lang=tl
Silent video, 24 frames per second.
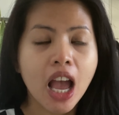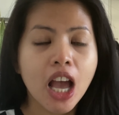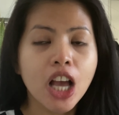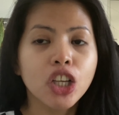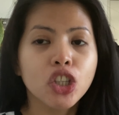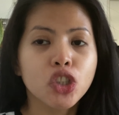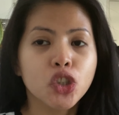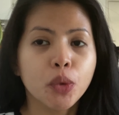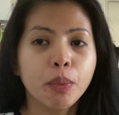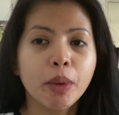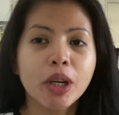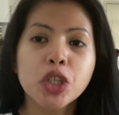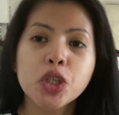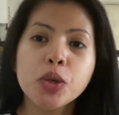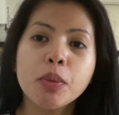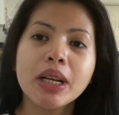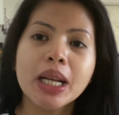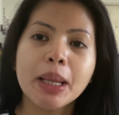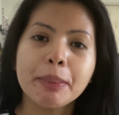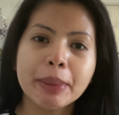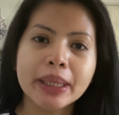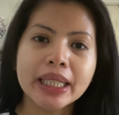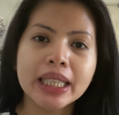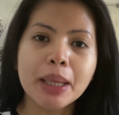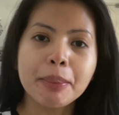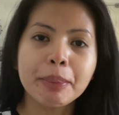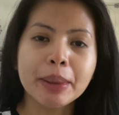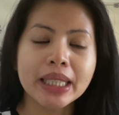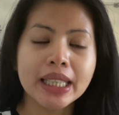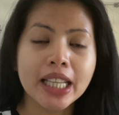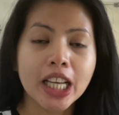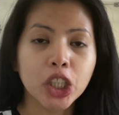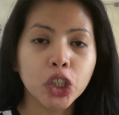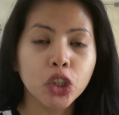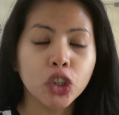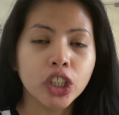So, medyo malapit-lapit
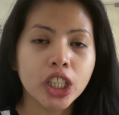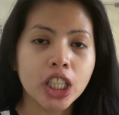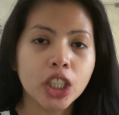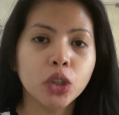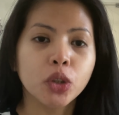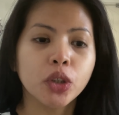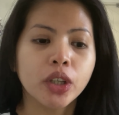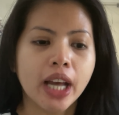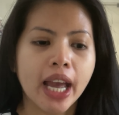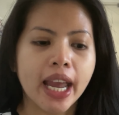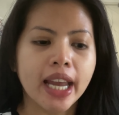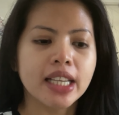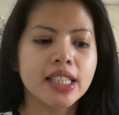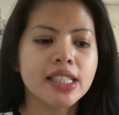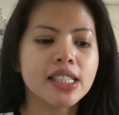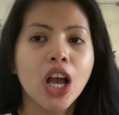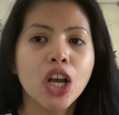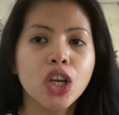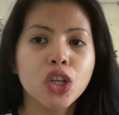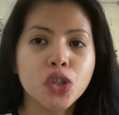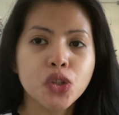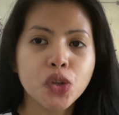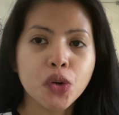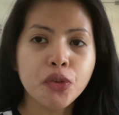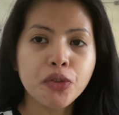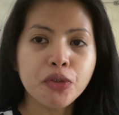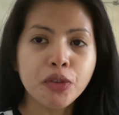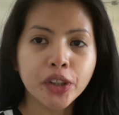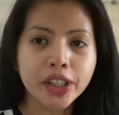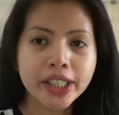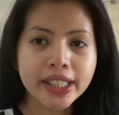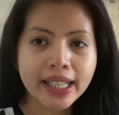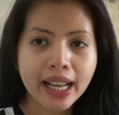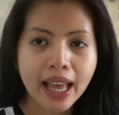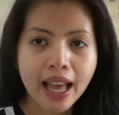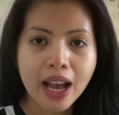lang yun dito guys. So, for
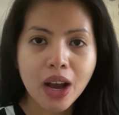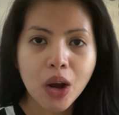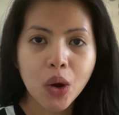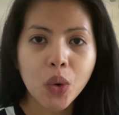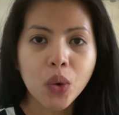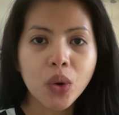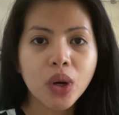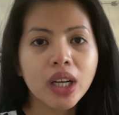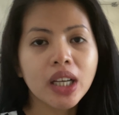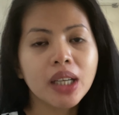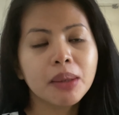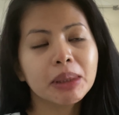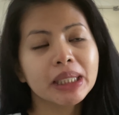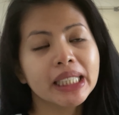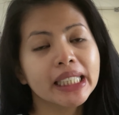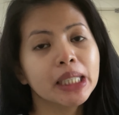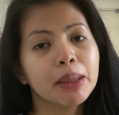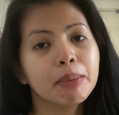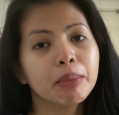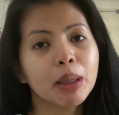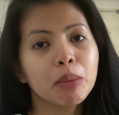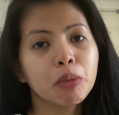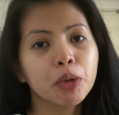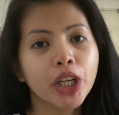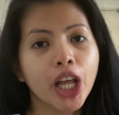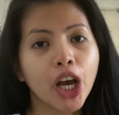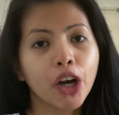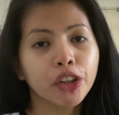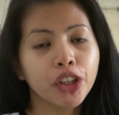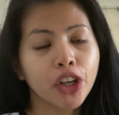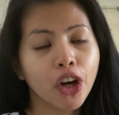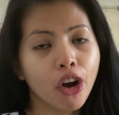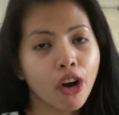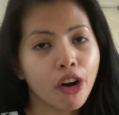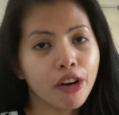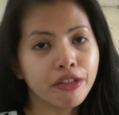now, magtitimpla muna ako
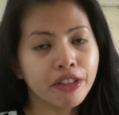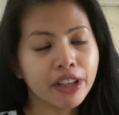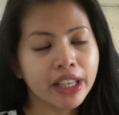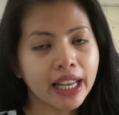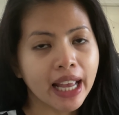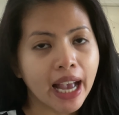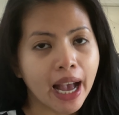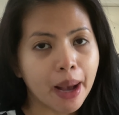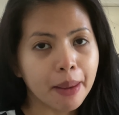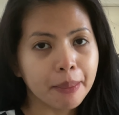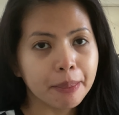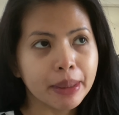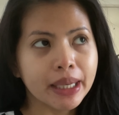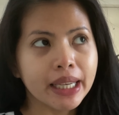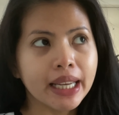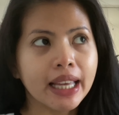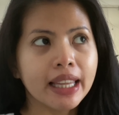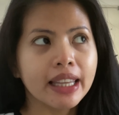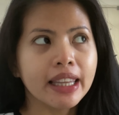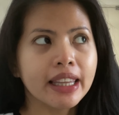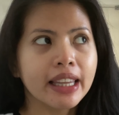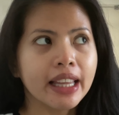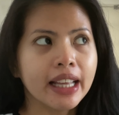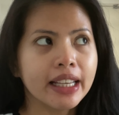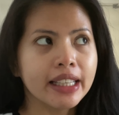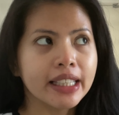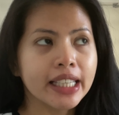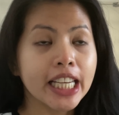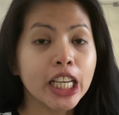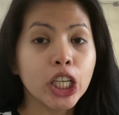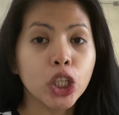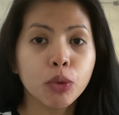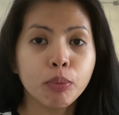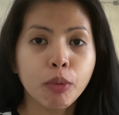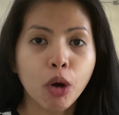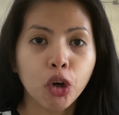ng coffee ni Habi and then
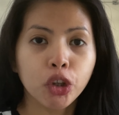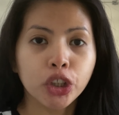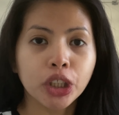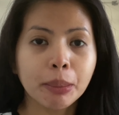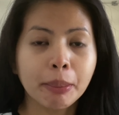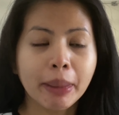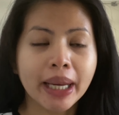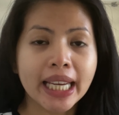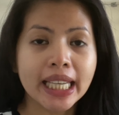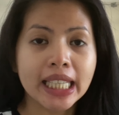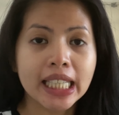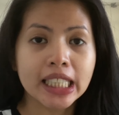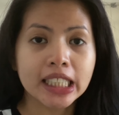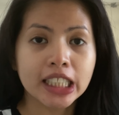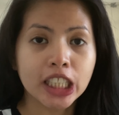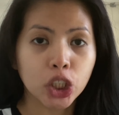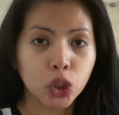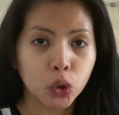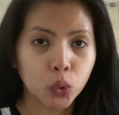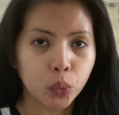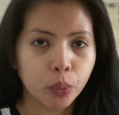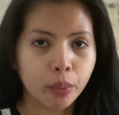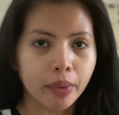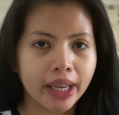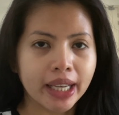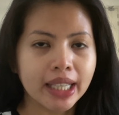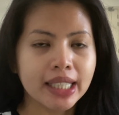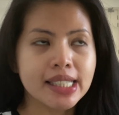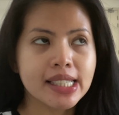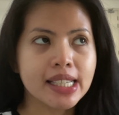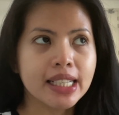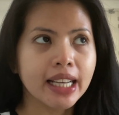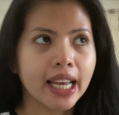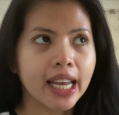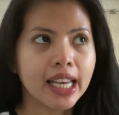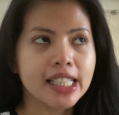iinom ako ng mainit na tubig.
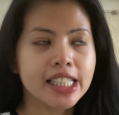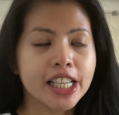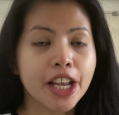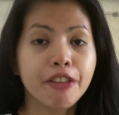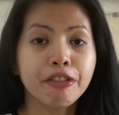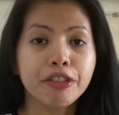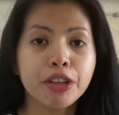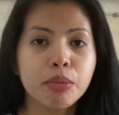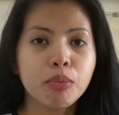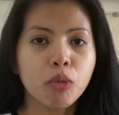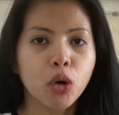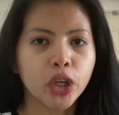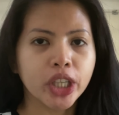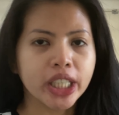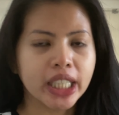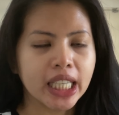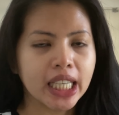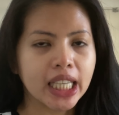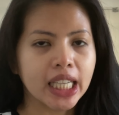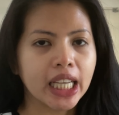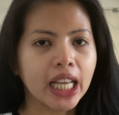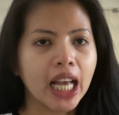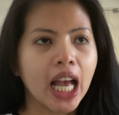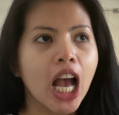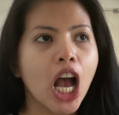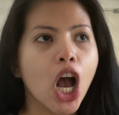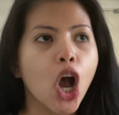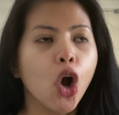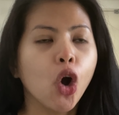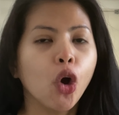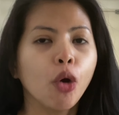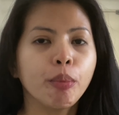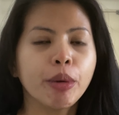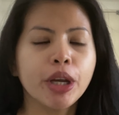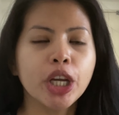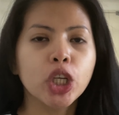Kasi guys, every morning,
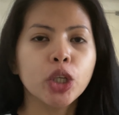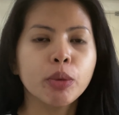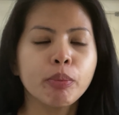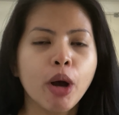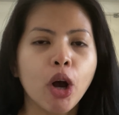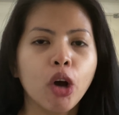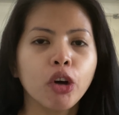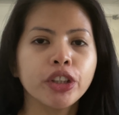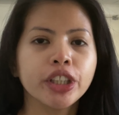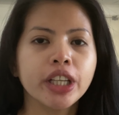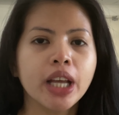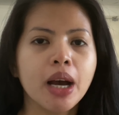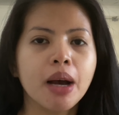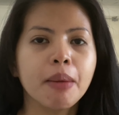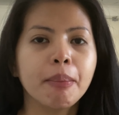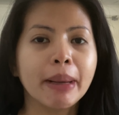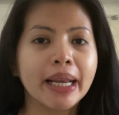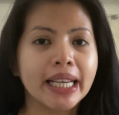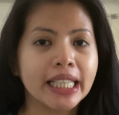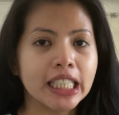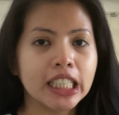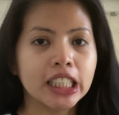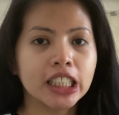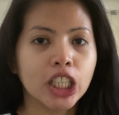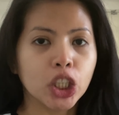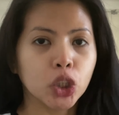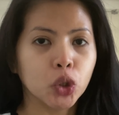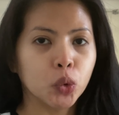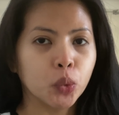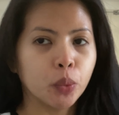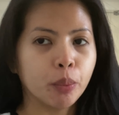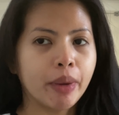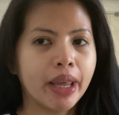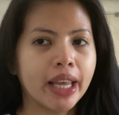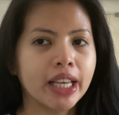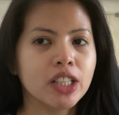umiinom ako ng mainit na
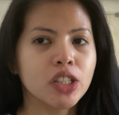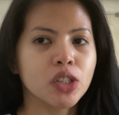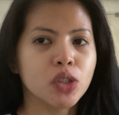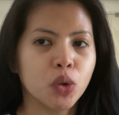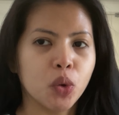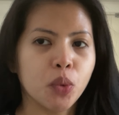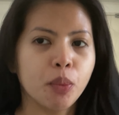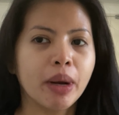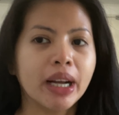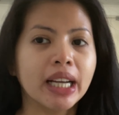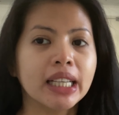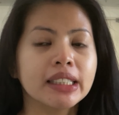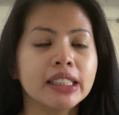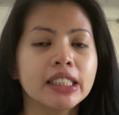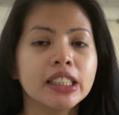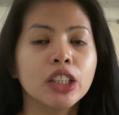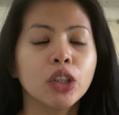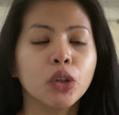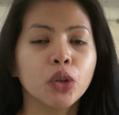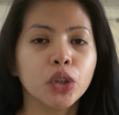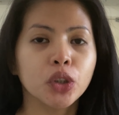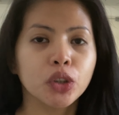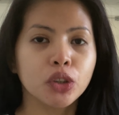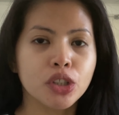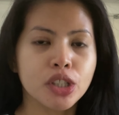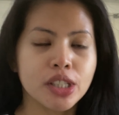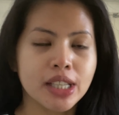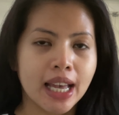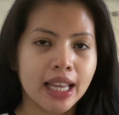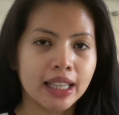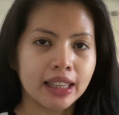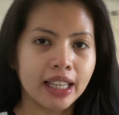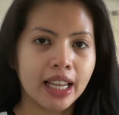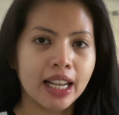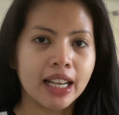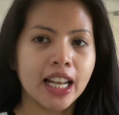tubig. So, maganda daw yun
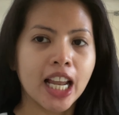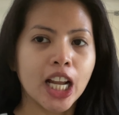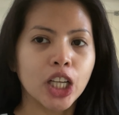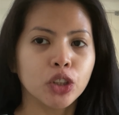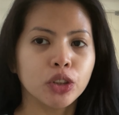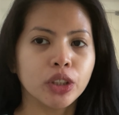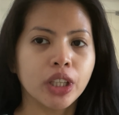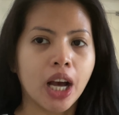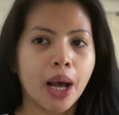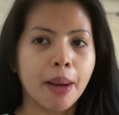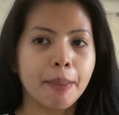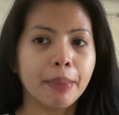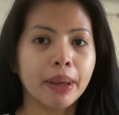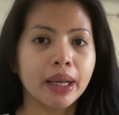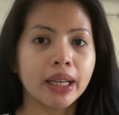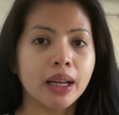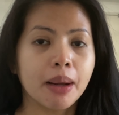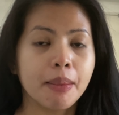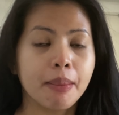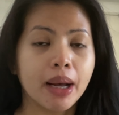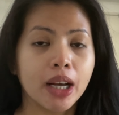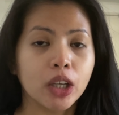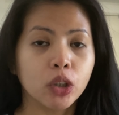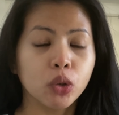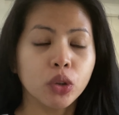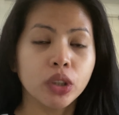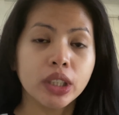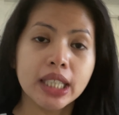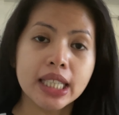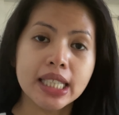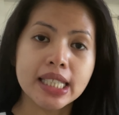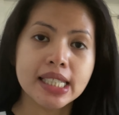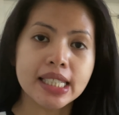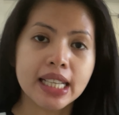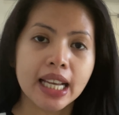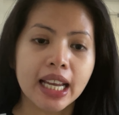sa atin, lalo na kapag ka bagong
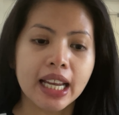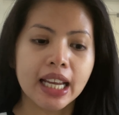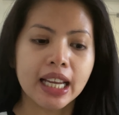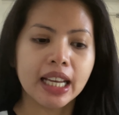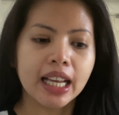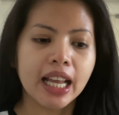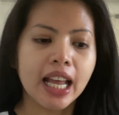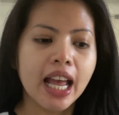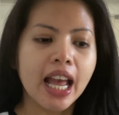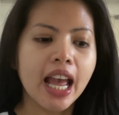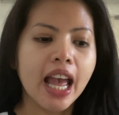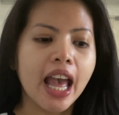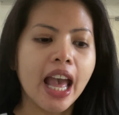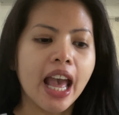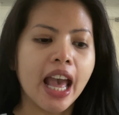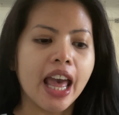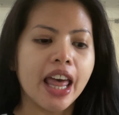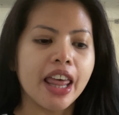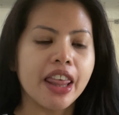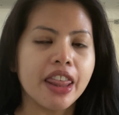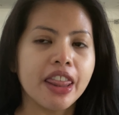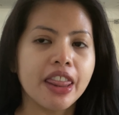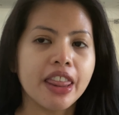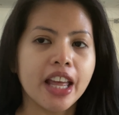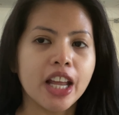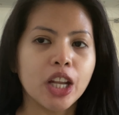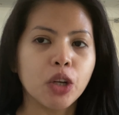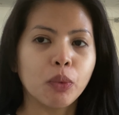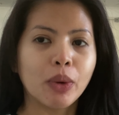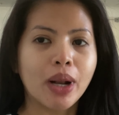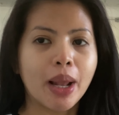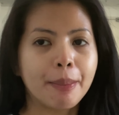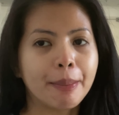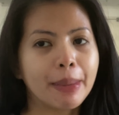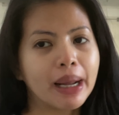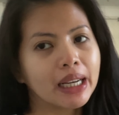gising and then
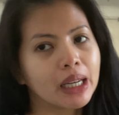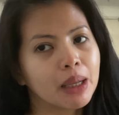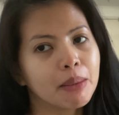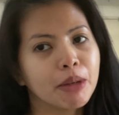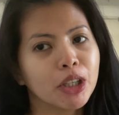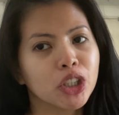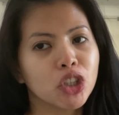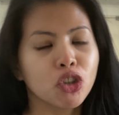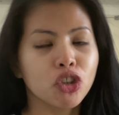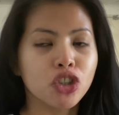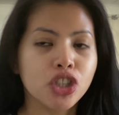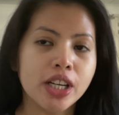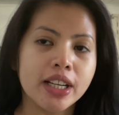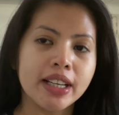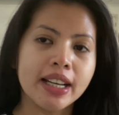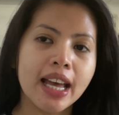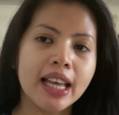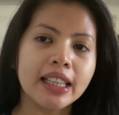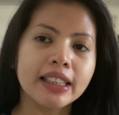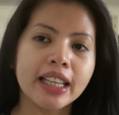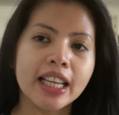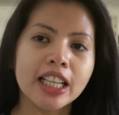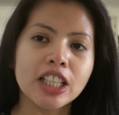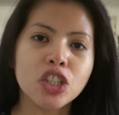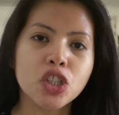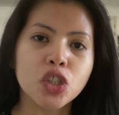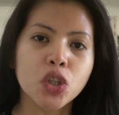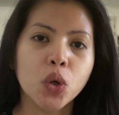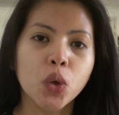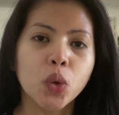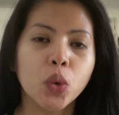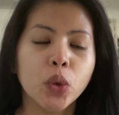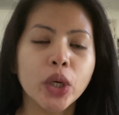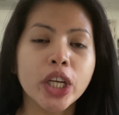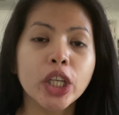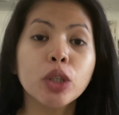wala pang laman yung tiyan natin.
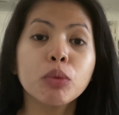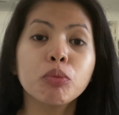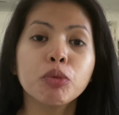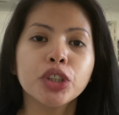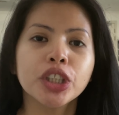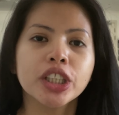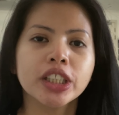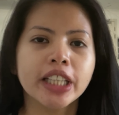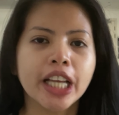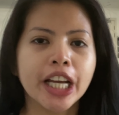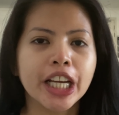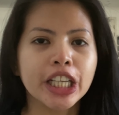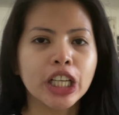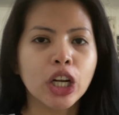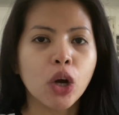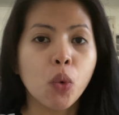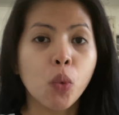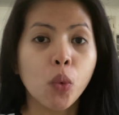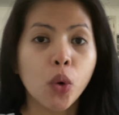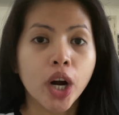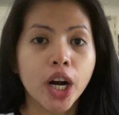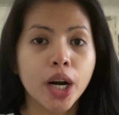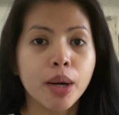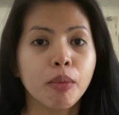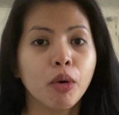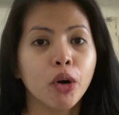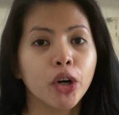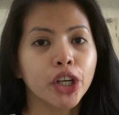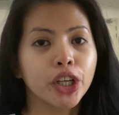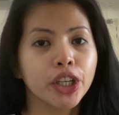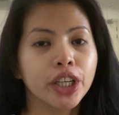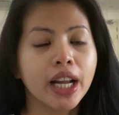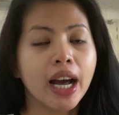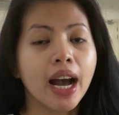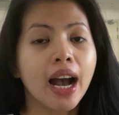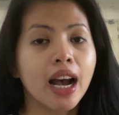So, inom muna tayo ng warm or
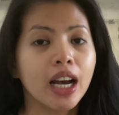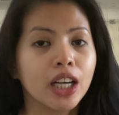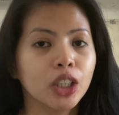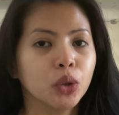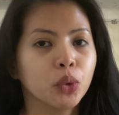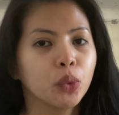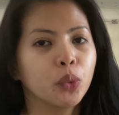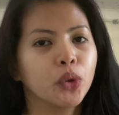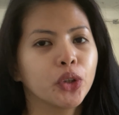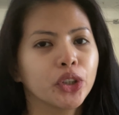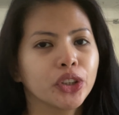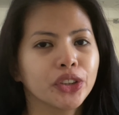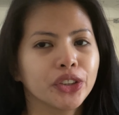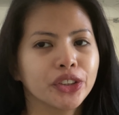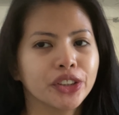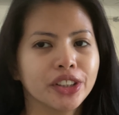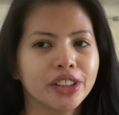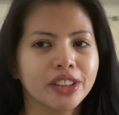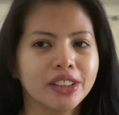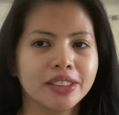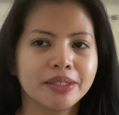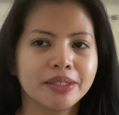ng hot water.